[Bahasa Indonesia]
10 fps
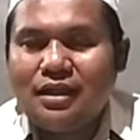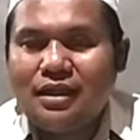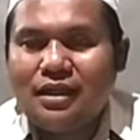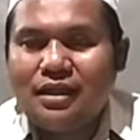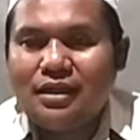
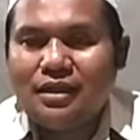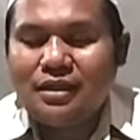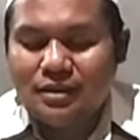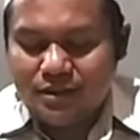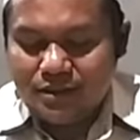uh,
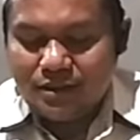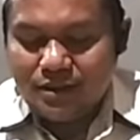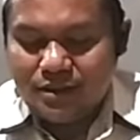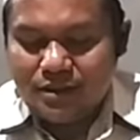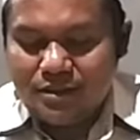
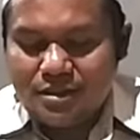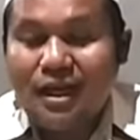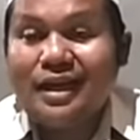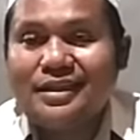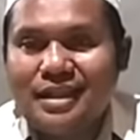
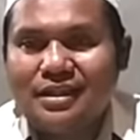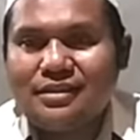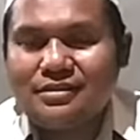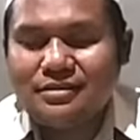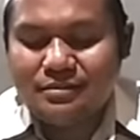
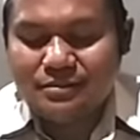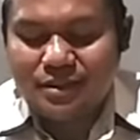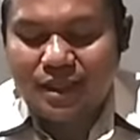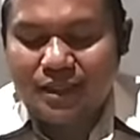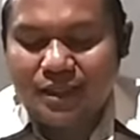seharian
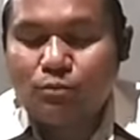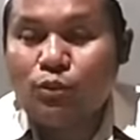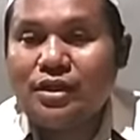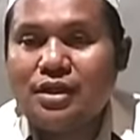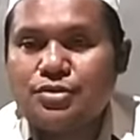seharian
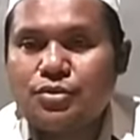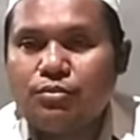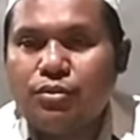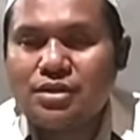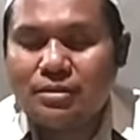mulai di
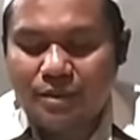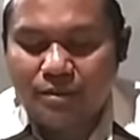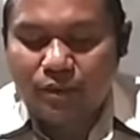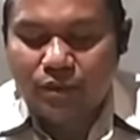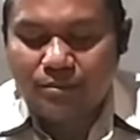subuh sampai
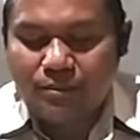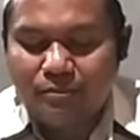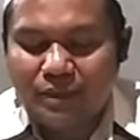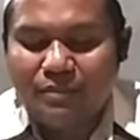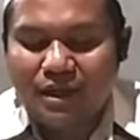maghrib
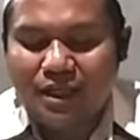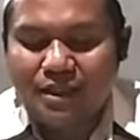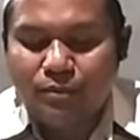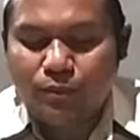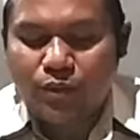memang
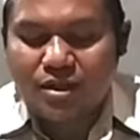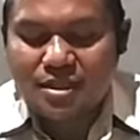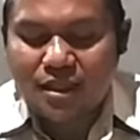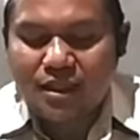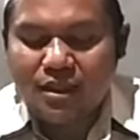ahli
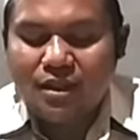berpuasa